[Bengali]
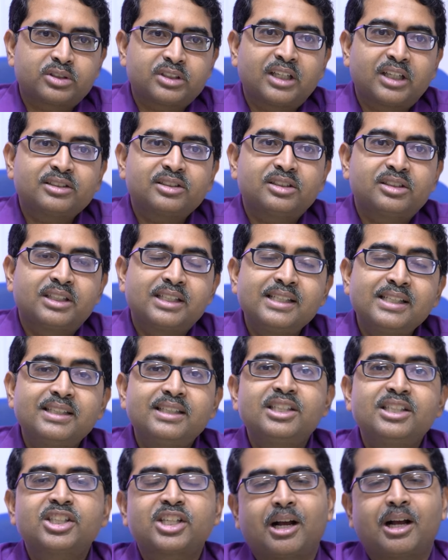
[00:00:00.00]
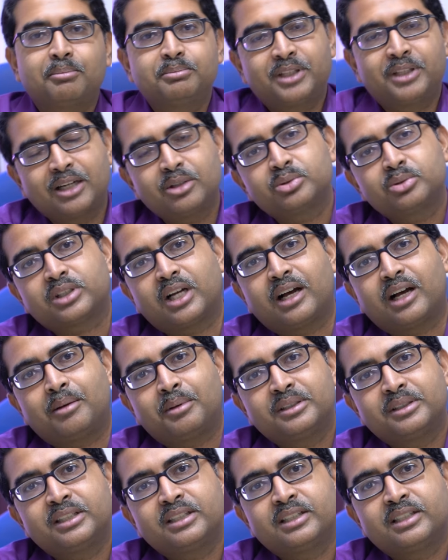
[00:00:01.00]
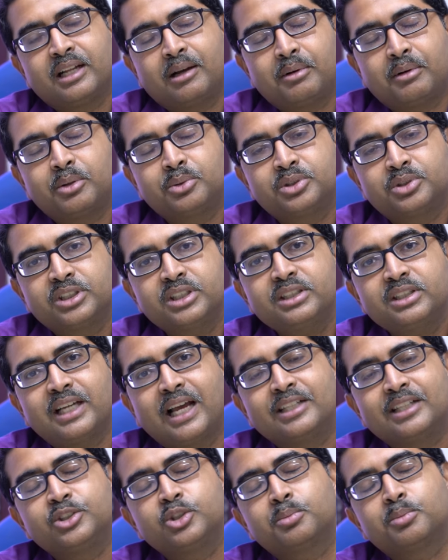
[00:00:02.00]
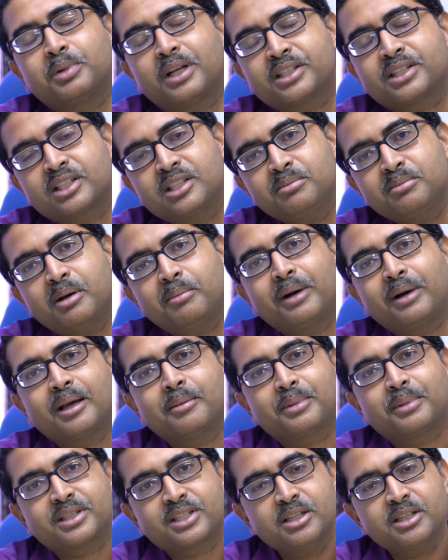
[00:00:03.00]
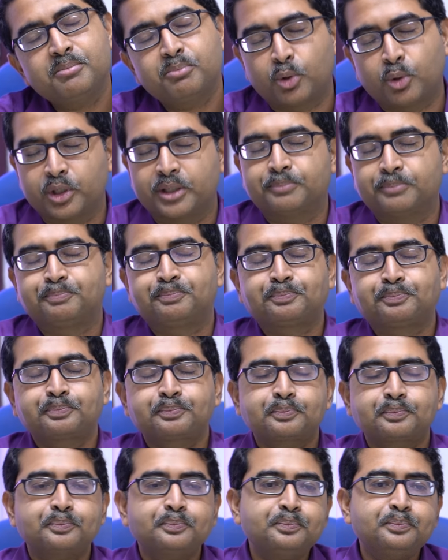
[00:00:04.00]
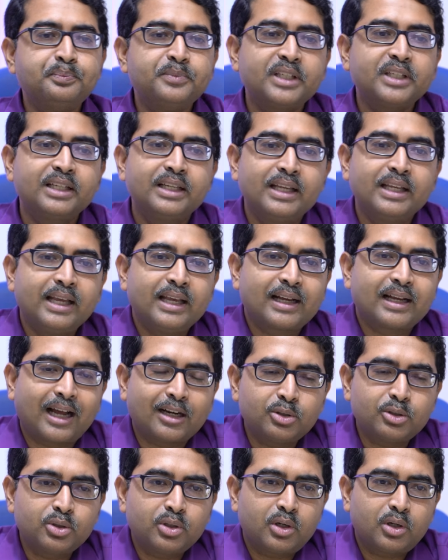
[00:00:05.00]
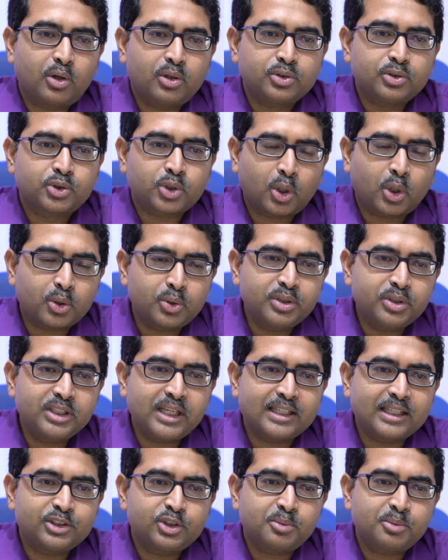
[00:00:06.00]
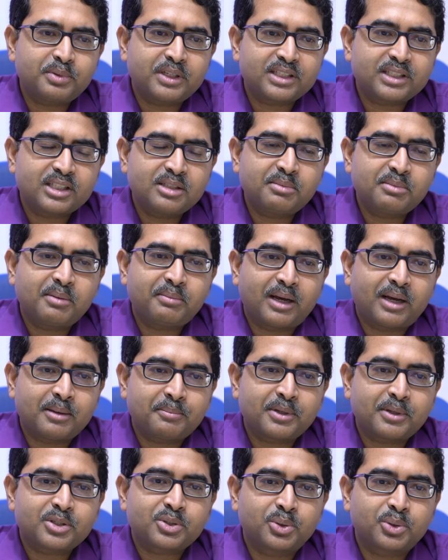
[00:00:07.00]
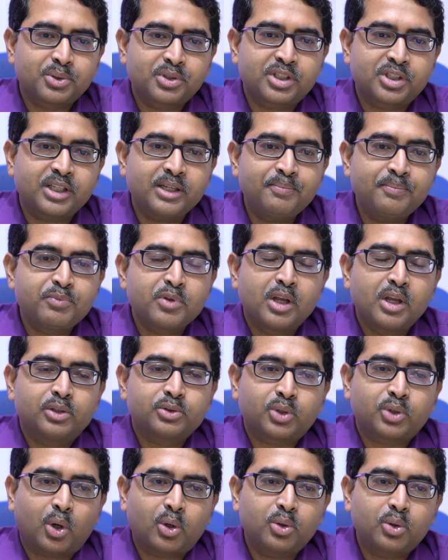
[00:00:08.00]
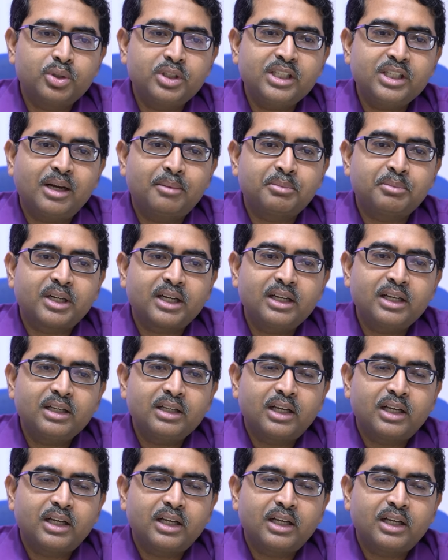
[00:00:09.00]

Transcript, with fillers: অর্থাৎ কি কি সাবধানতা আমাদের নেওয়া উচিত অ্যাঞ্জিওপ্লাস্টি বা বাইপাসের পরে কারণ যখনই অ্যানজিওপ্লাস্টি বা বাইপাস হচ্ছে তখনই আমরা